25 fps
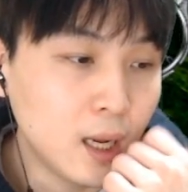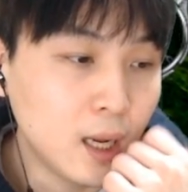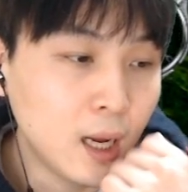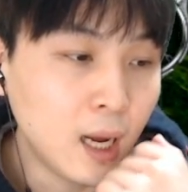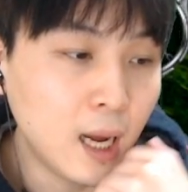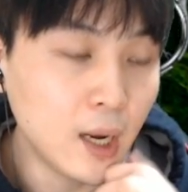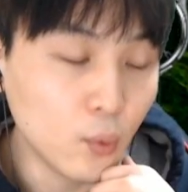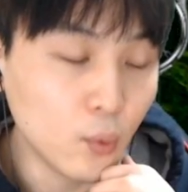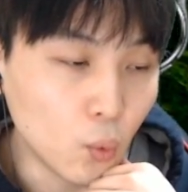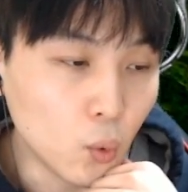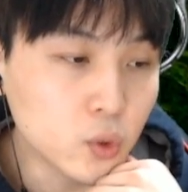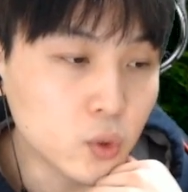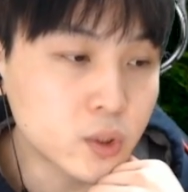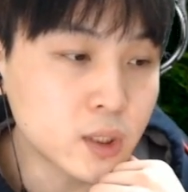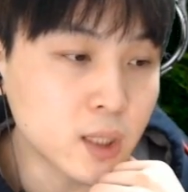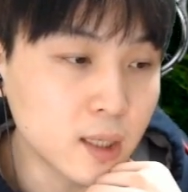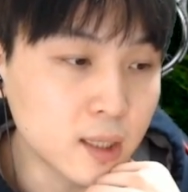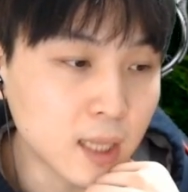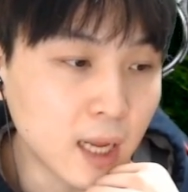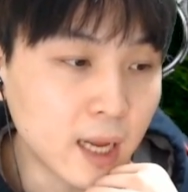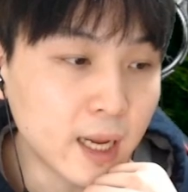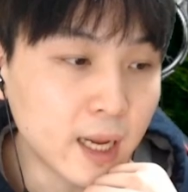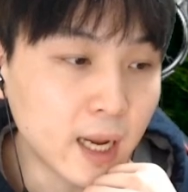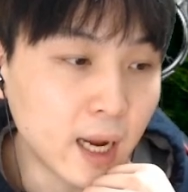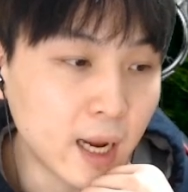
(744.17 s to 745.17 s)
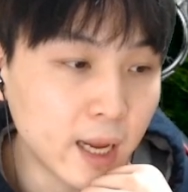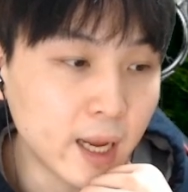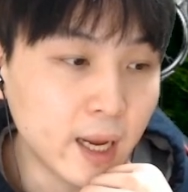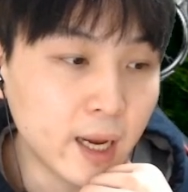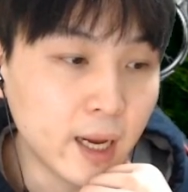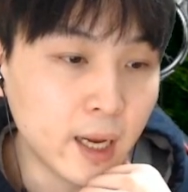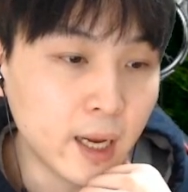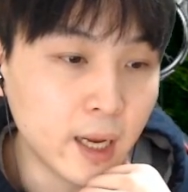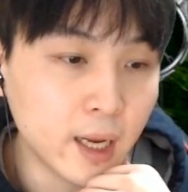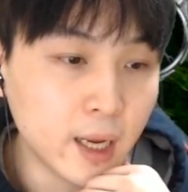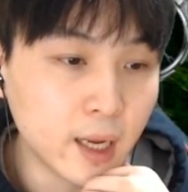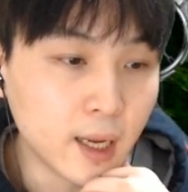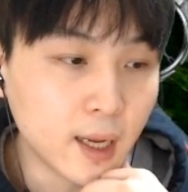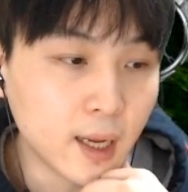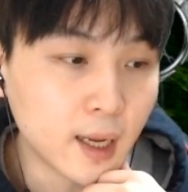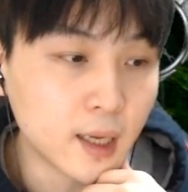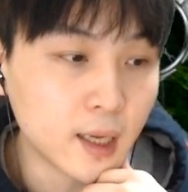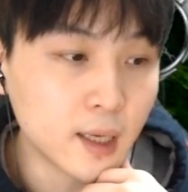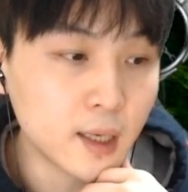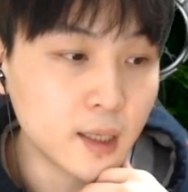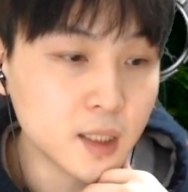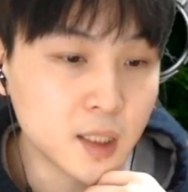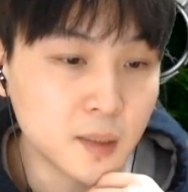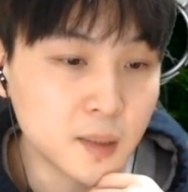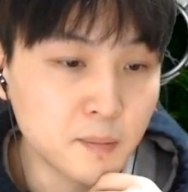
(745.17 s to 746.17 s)
한5천 다이아에
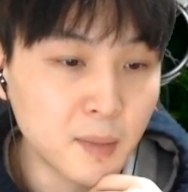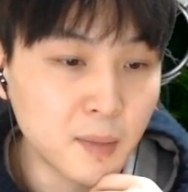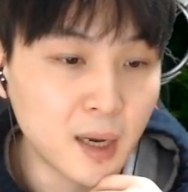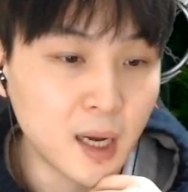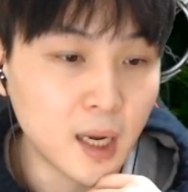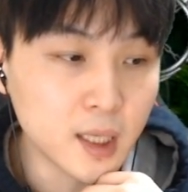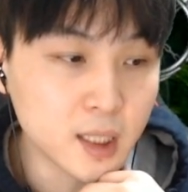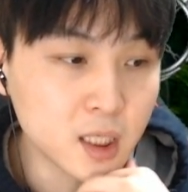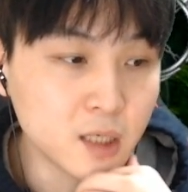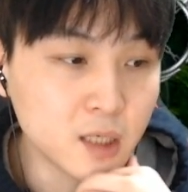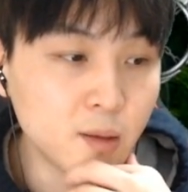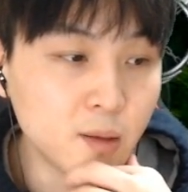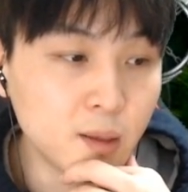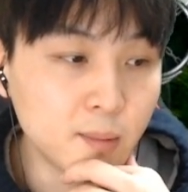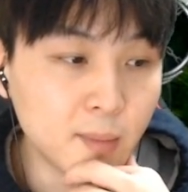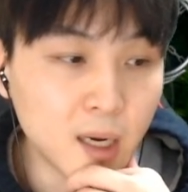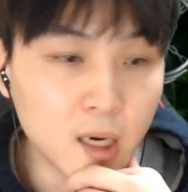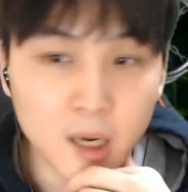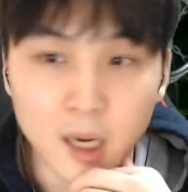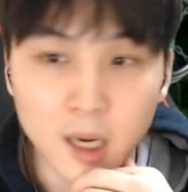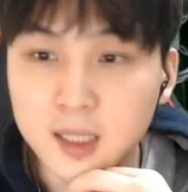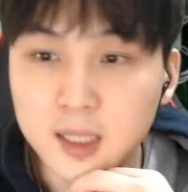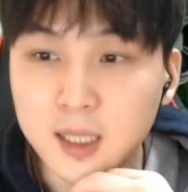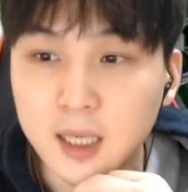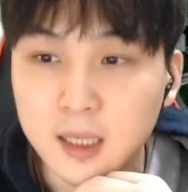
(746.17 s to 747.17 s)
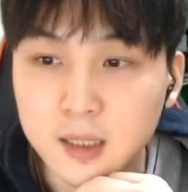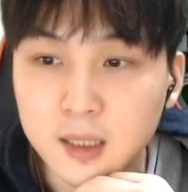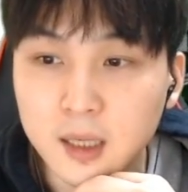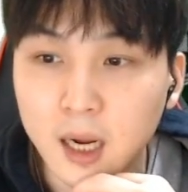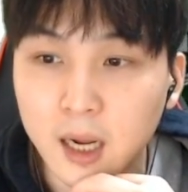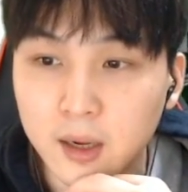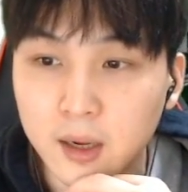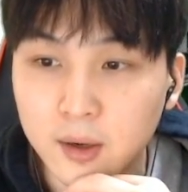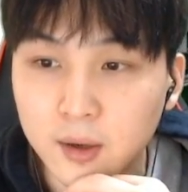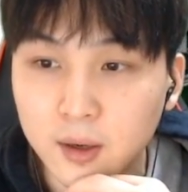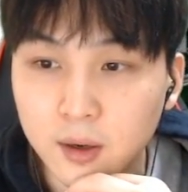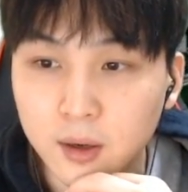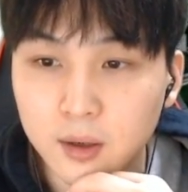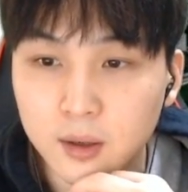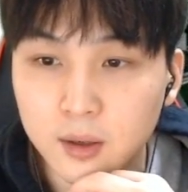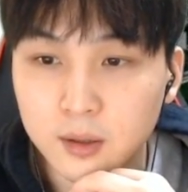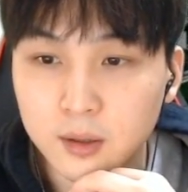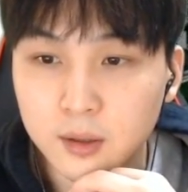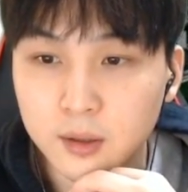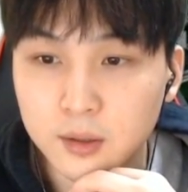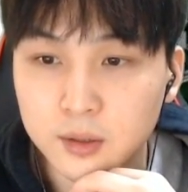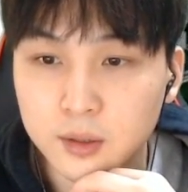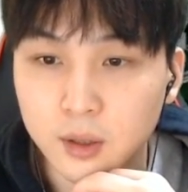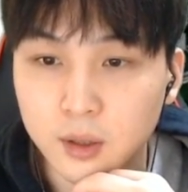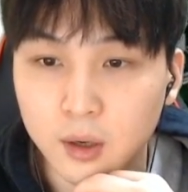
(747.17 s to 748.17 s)
10만, 11만원 하지 않을까요?
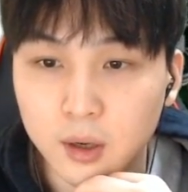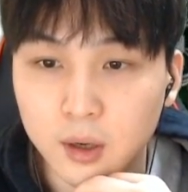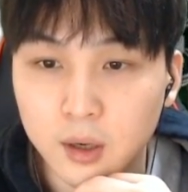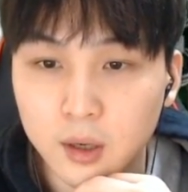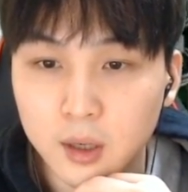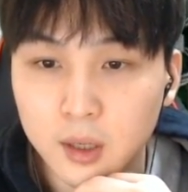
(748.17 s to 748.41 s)
그쵸.